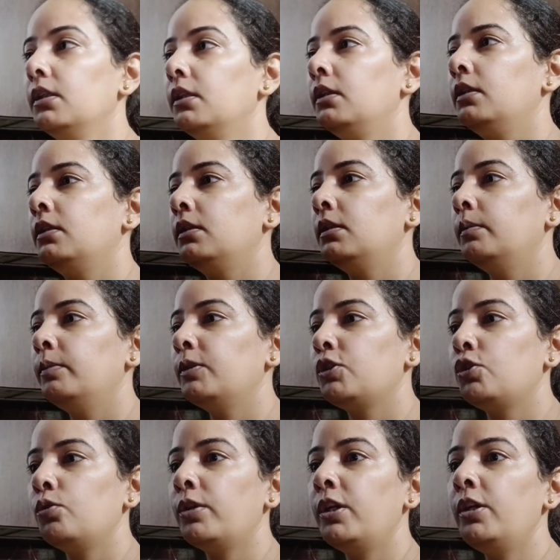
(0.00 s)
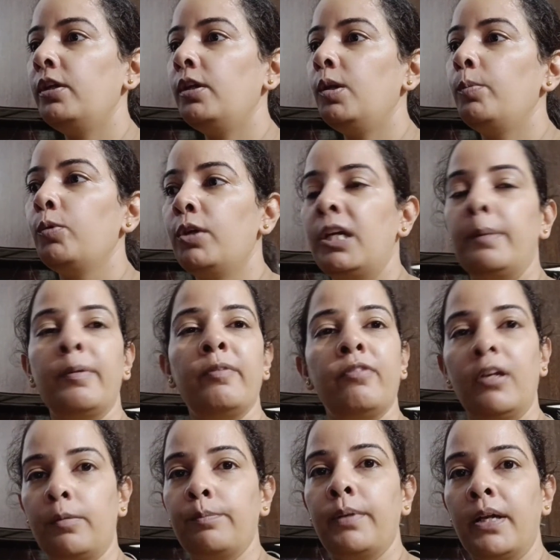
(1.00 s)
बच्चों की इम्यूनिटी पे
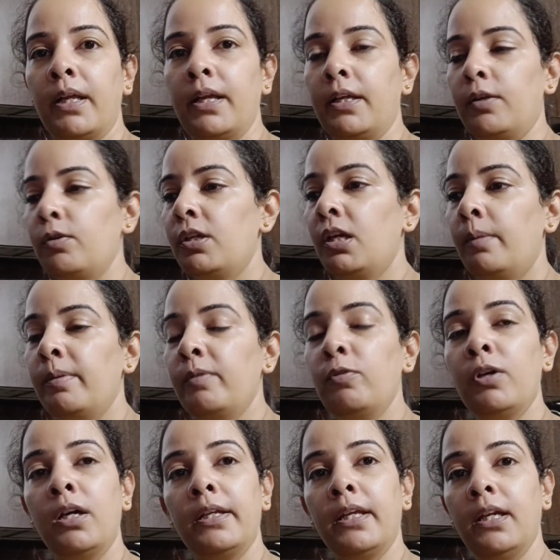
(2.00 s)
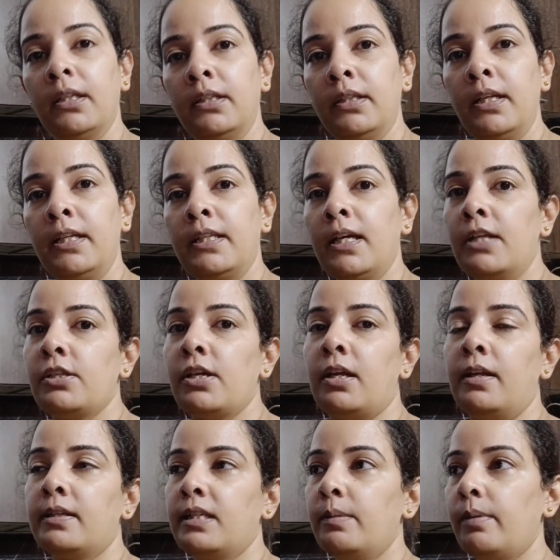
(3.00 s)
फ़र्क पड़ा है क्योंकि अभी वो घर के अंदर ही थे
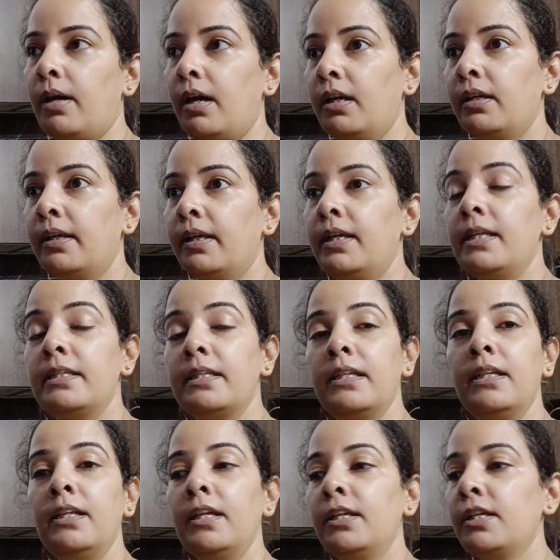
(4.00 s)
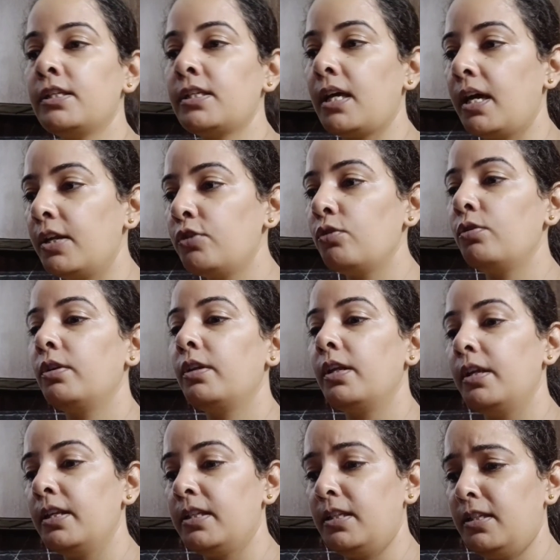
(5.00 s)
अचानक से बाहर गए हैं इसीलिए ये सारी जो
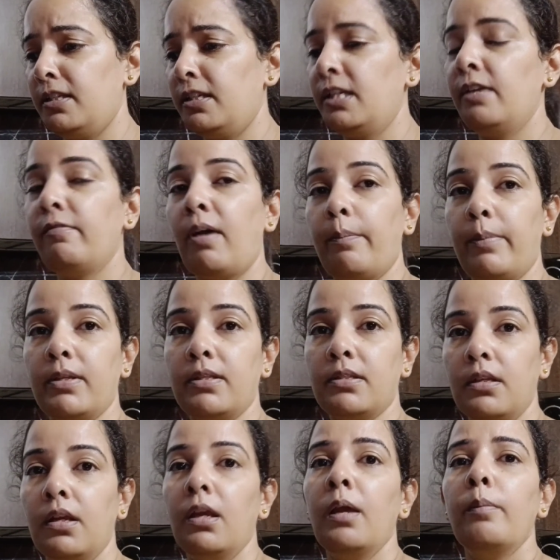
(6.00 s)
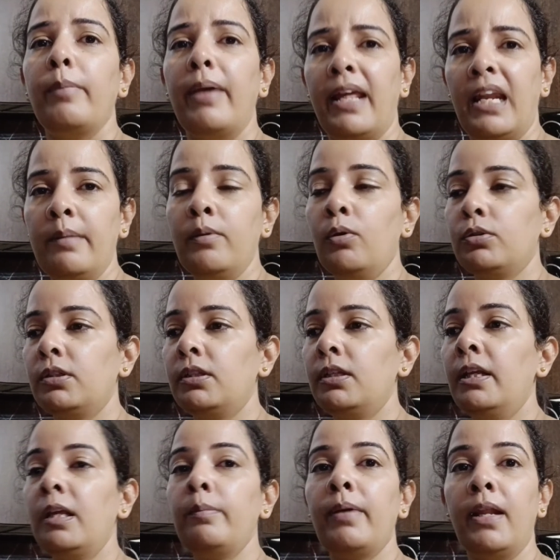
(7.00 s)
डिजीज़ें ये वापस पहले भी होती थी
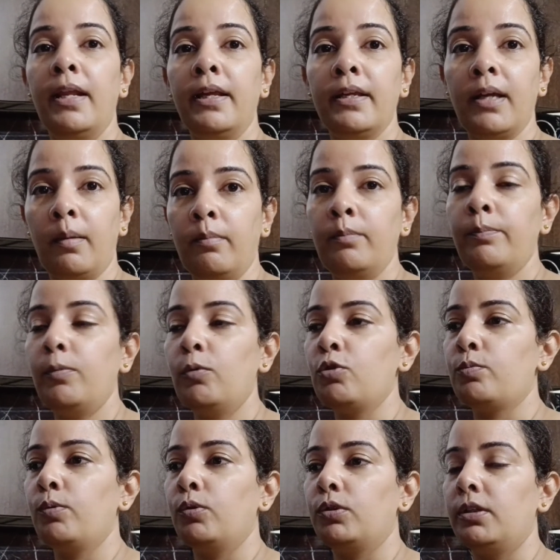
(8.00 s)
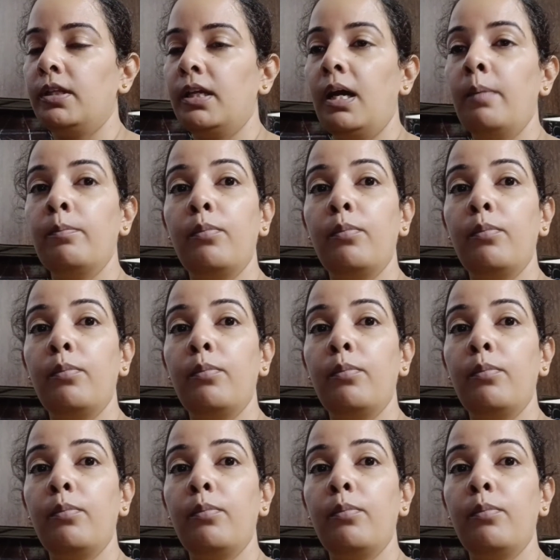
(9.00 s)
लेकिन पहले कम उस पर होती थी अब